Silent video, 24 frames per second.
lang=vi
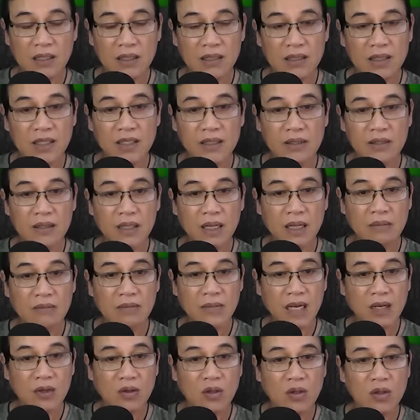nhưng
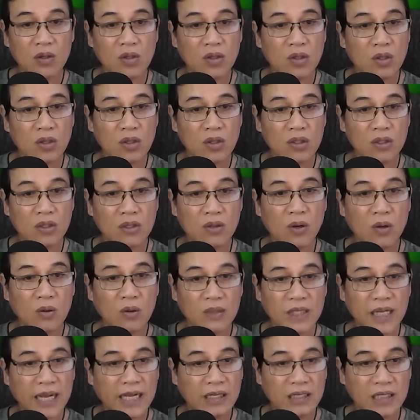lại luôn luôn cố
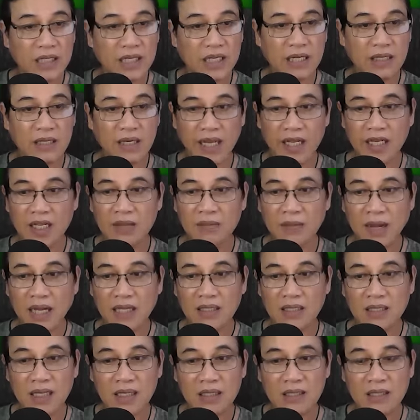gắng che đậy cái bản
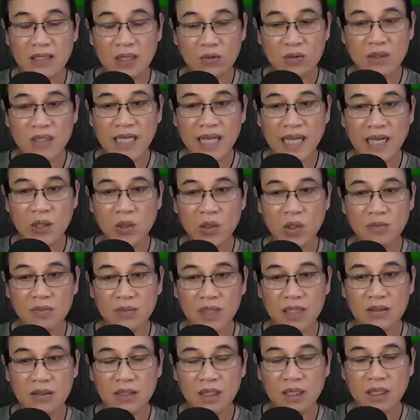chất xấu xa của
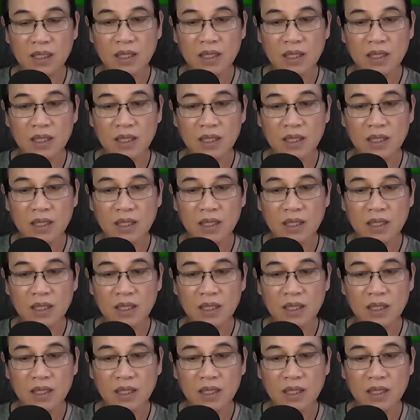mình,